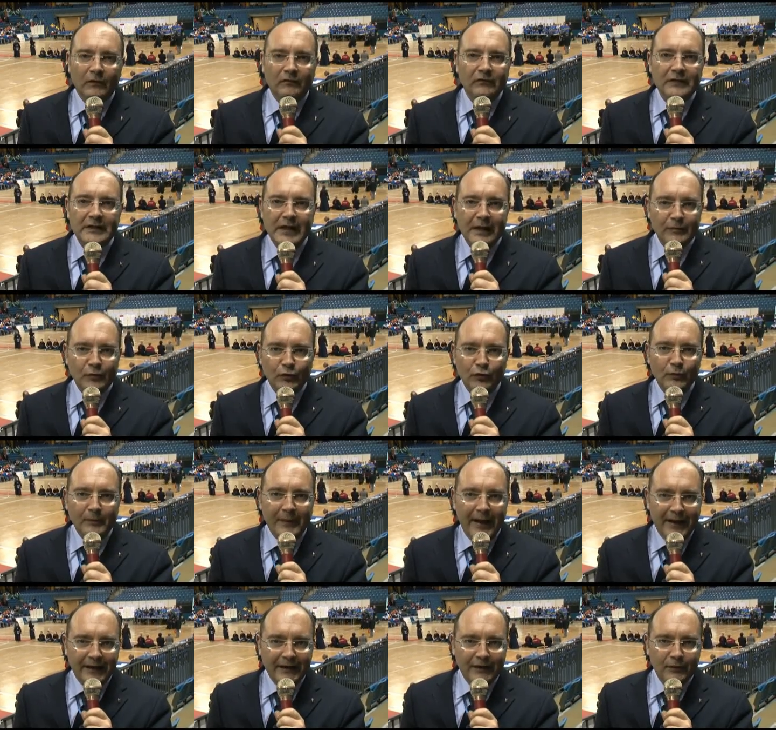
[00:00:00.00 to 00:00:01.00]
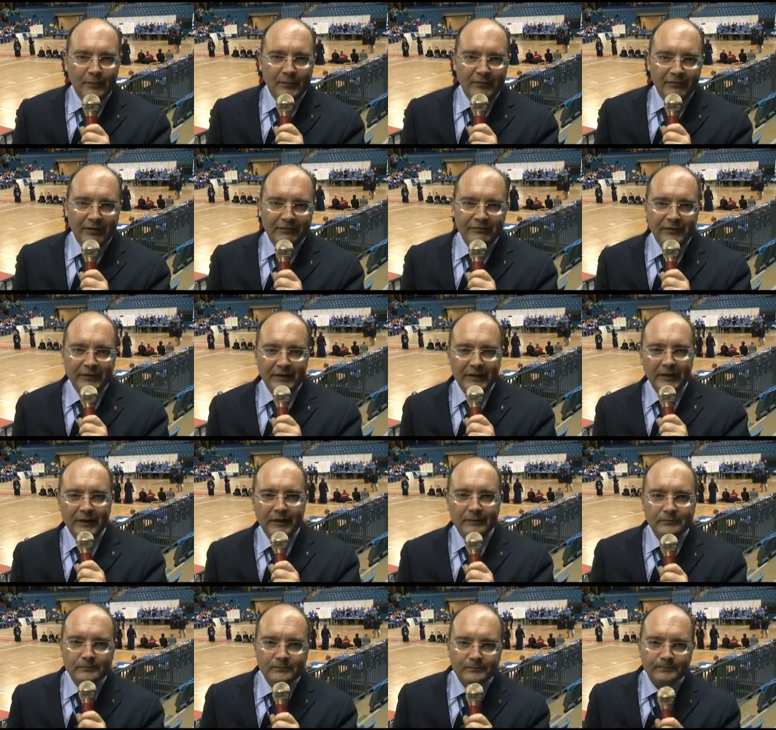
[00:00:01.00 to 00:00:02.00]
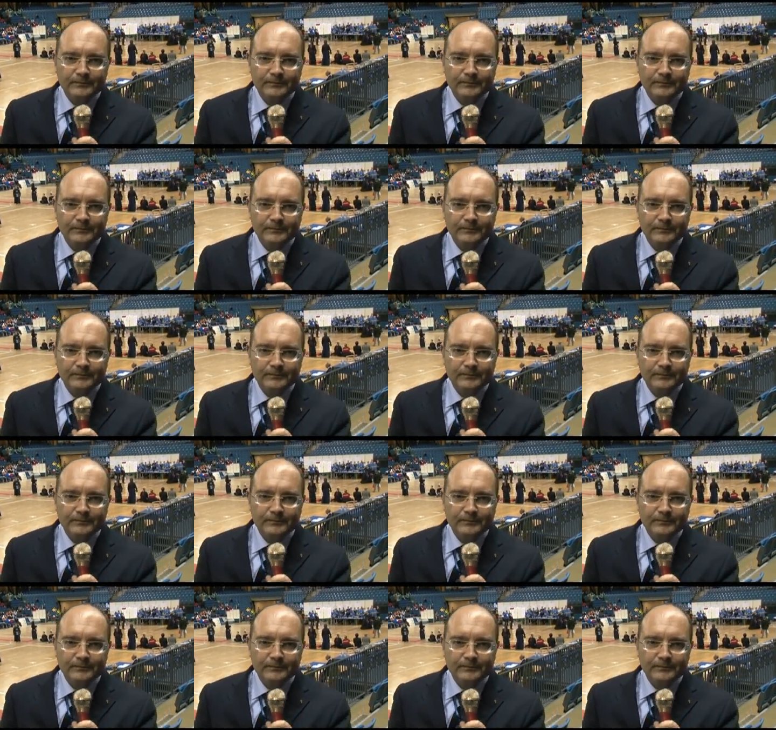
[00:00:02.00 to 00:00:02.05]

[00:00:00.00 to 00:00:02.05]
Vediamo domani come va a finire.